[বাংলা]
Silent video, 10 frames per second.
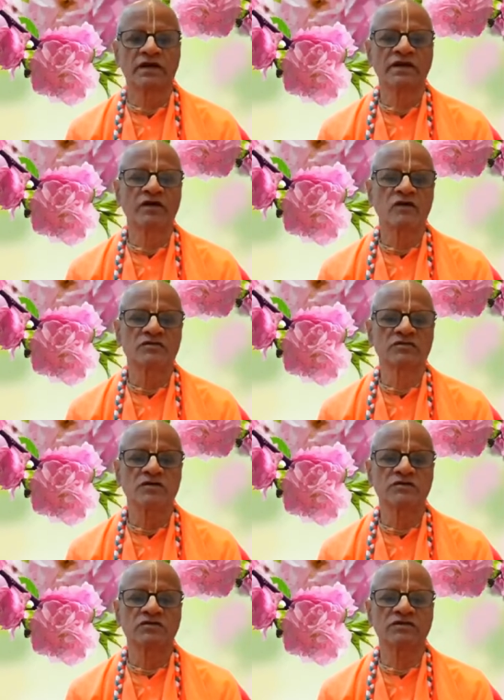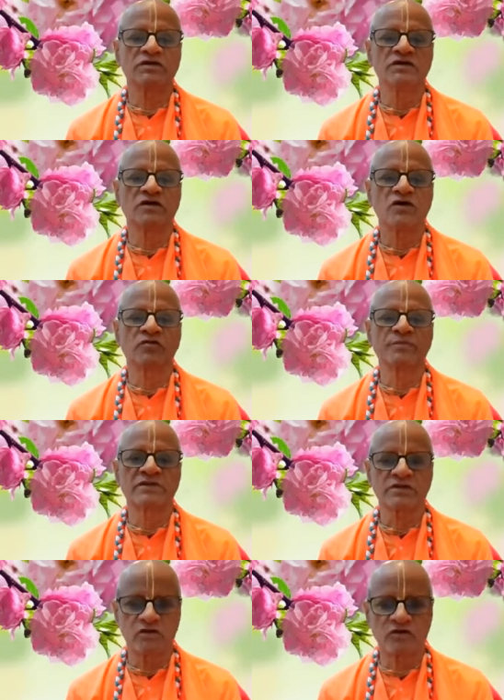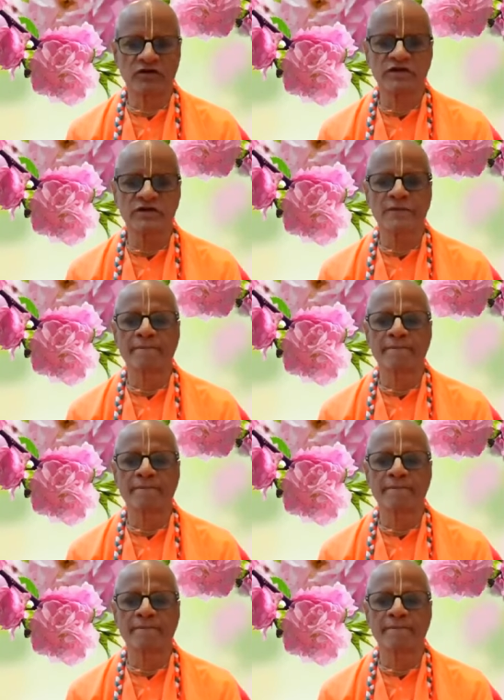এই অর্থ যদি অভিপ্রেত হয়